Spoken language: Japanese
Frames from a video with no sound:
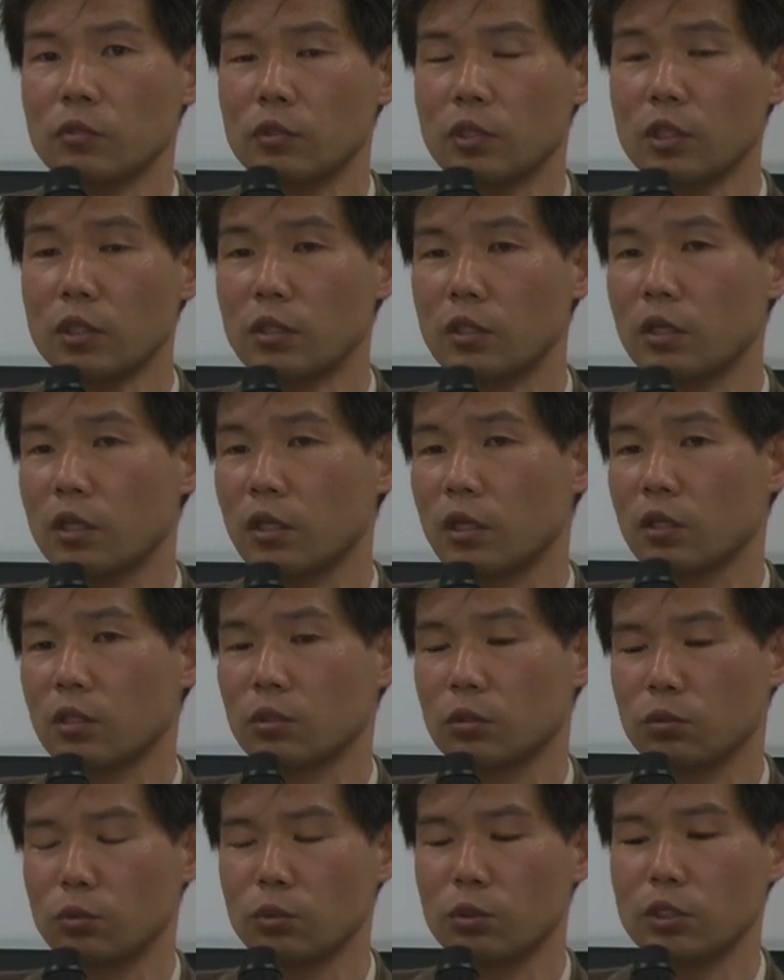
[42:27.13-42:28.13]
で
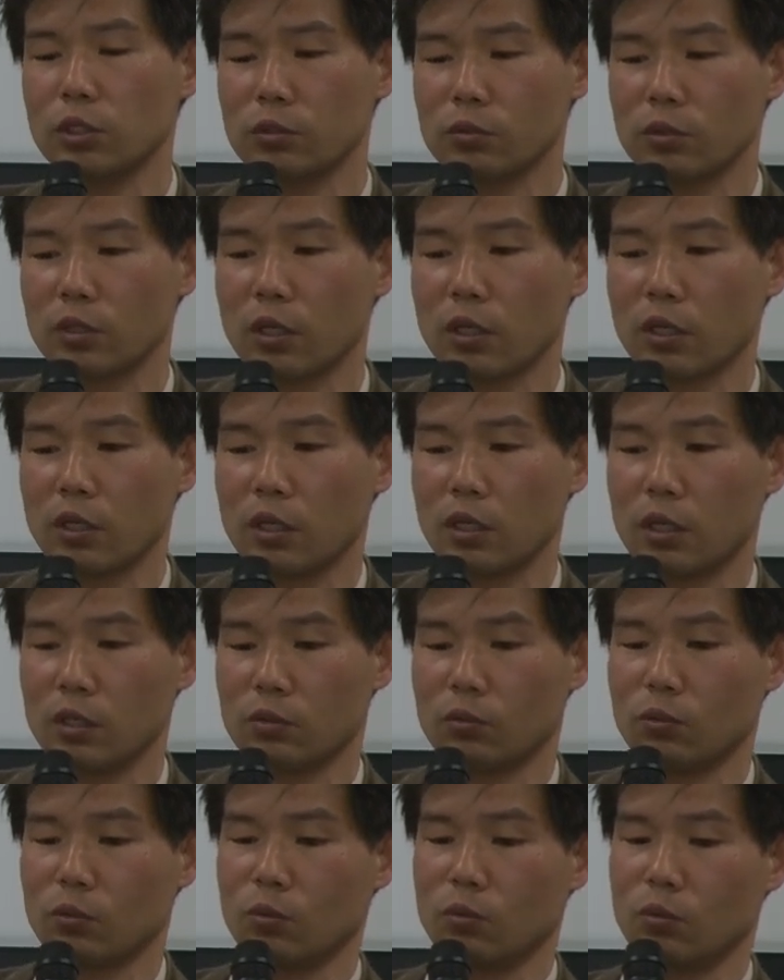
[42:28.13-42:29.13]
どうに言うか、
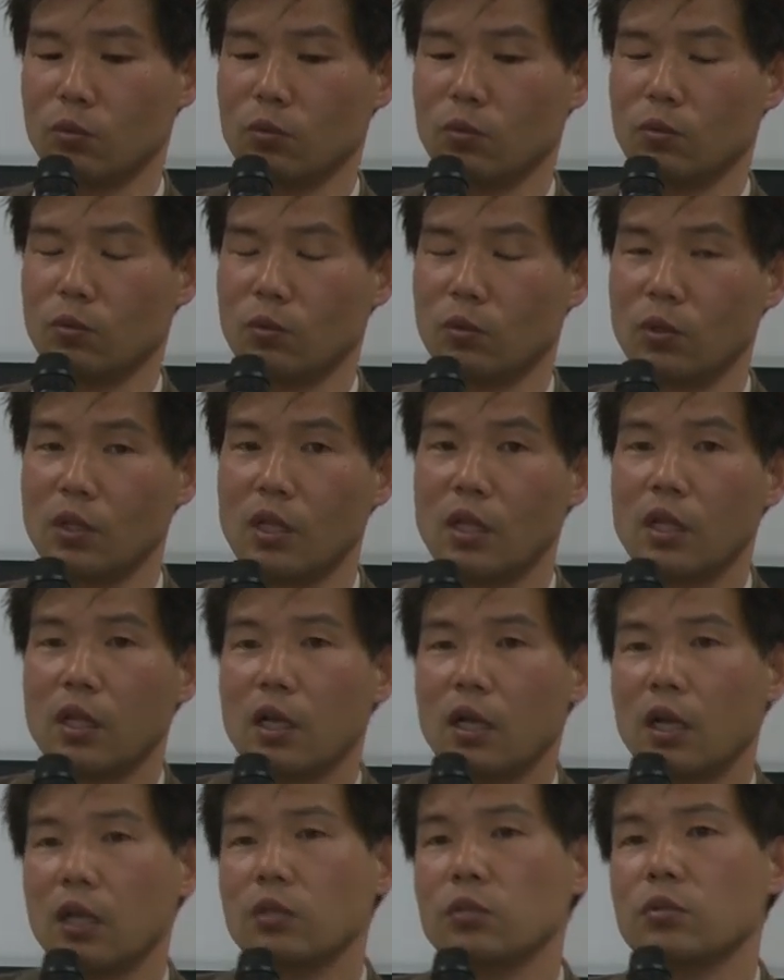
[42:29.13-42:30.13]

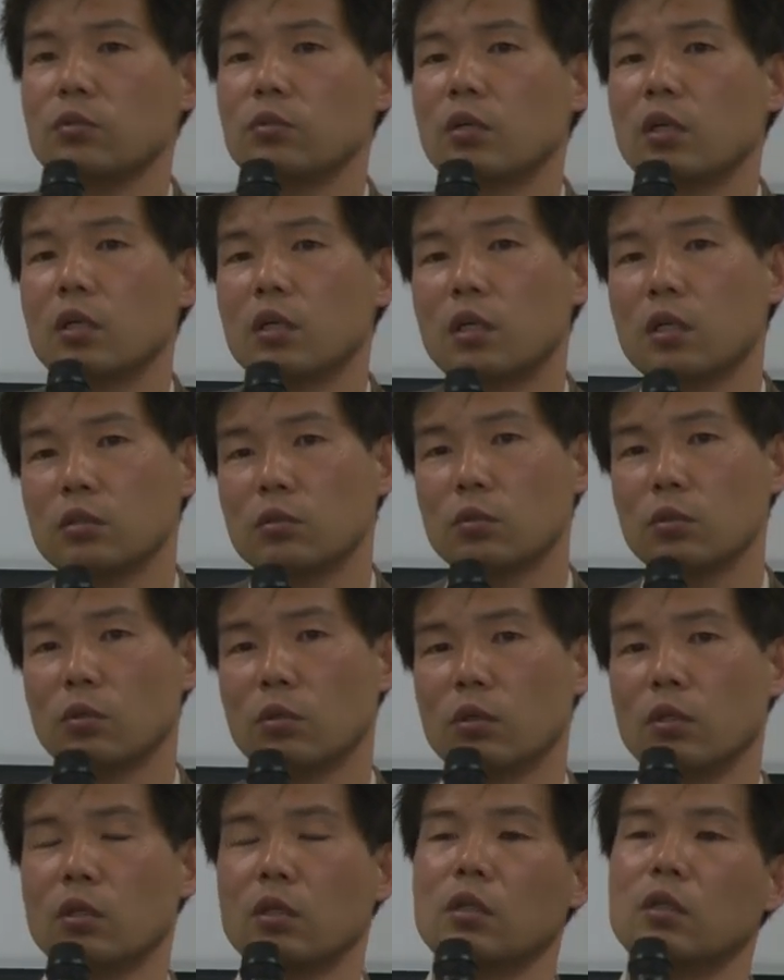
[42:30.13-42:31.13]
ある人なんかだ
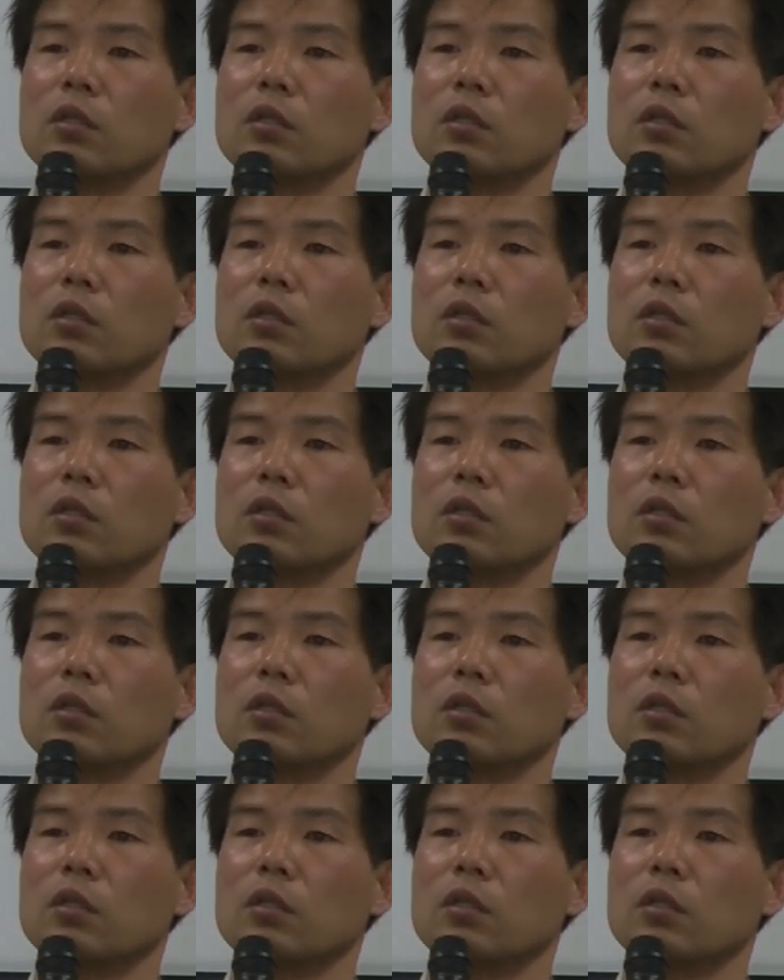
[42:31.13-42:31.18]
と